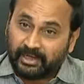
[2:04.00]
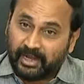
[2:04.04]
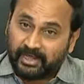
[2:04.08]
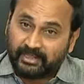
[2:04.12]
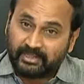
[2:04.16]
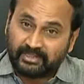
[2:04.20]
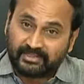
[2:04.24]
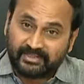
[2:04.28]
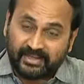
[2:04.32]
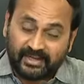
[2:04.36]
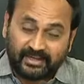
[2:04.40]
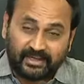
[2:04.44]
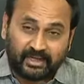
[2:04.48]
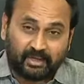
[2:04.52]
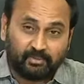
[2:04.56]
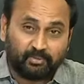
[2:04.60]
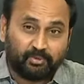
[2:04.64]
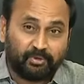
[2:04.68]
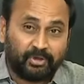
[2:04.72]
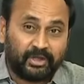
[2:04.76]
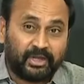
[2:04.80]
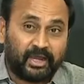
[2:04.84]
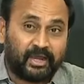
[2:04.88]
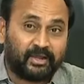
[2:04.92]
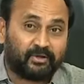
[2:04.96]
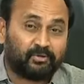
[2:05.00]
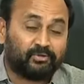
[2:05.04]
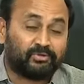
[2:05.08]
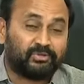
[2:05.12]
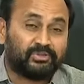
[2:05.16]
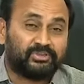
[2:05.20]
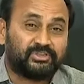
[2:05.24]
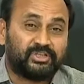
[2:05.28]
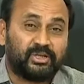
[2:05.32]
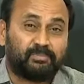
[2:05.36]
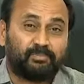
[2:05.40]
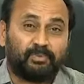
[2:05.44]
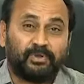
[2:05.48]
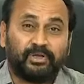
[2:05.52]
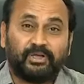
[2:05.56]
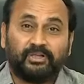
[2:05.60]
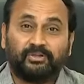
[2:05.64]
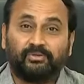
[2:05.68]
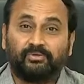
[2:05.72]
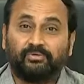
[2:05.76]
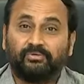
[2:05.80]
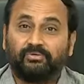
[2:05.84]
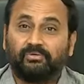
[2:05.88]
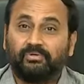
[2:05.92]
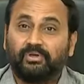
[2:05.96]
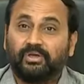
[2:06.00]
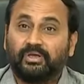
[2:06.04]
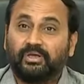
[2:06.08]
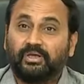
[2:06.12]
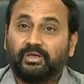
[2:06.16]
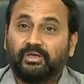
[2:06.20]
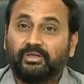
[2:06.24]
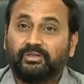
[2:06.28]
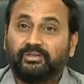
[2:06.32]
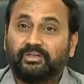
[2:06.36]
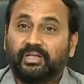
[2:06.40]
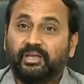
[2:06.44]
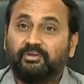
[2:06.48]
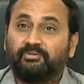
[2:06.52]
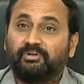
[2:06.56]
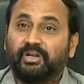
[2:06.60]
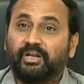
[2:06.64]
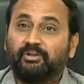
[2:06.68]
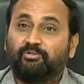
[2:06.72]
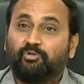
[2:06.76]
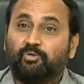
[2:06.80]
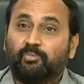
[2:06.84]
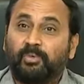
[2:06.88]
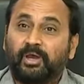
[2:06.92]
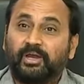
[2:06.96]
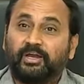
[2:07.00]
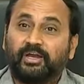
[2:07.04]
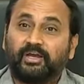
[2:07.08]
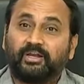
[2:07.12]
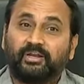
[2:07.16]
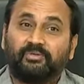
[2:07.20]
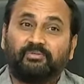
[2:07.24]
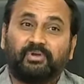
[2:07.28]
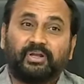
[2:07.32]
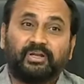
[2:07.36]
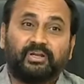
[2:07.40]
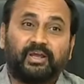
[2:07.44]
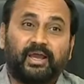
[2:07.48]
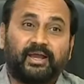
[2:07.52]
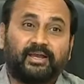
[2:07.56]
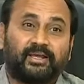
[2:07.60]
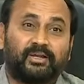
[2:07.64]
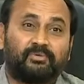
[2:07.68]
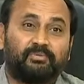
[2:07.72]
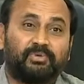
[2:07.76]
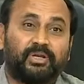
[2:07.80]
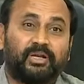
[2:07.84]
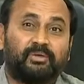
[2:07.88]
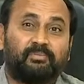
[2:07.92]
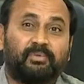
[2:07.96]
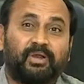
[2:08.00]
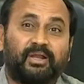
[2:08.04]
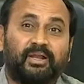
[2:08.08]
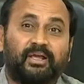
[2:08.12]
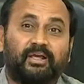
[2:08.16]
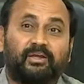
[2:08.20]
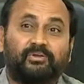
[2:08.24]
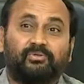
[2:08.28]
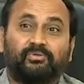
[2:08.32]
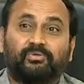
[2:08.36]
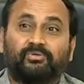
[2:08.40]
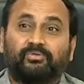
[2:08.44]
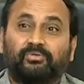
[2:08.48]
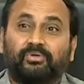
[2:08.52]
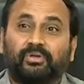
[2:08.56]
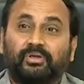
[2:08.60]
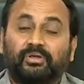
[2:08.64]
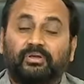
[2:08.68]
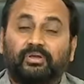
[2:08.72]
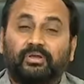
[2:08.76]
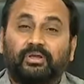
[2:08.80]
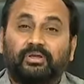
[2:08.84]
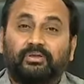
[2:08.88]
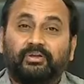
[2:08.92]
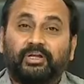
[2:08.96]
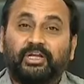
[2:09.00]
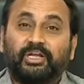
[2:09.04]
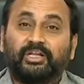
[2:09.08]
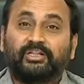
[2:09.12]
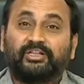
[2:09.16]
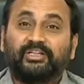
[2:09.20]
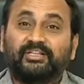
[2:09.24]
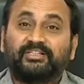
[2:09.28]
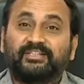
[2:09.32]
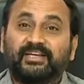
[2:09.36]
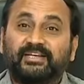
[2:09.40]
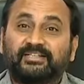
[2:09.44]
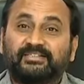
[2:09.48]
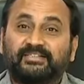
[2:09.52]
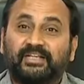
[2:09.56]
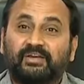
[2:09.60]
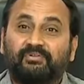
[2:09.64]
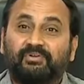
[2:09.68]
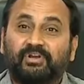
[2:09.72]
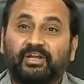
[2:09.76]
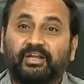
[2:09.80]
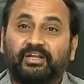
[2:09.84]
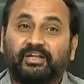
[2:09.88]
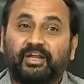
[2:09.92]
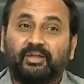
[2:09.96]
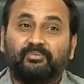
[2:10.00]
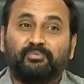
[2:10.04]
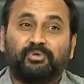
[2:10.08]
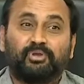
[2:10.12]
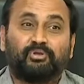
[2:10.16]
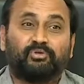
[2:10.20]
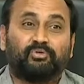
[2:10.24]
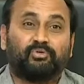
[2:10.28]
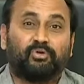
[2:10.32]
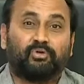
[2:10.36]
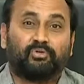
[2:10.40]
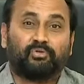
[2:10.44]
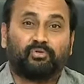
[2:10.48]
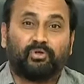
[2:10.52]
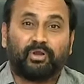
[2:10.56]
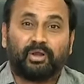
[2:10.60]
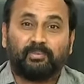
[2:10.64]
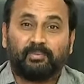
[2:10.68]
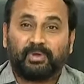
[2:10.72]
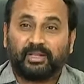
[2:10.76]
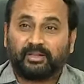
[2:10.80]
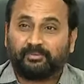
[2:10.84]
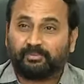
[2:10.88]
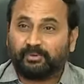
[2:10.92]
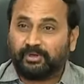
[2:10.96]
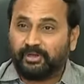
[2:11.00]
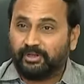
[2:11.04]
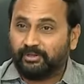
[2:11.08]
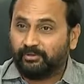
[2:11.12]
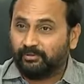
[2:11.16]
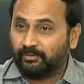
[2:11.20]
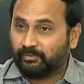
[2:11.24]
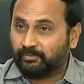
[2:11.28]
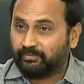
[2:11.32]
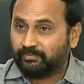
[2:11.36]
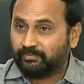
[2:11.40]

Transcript: నాది సక్రమం అని ఆ రోజున చెప్పలేదు దేవినేని ఉమా గారు ఇవన్నీ అక్రమ నిర్మాణాలు వీటిని తీసేస్తామనంటే మీరు నోరు కూడా మెదపలేదు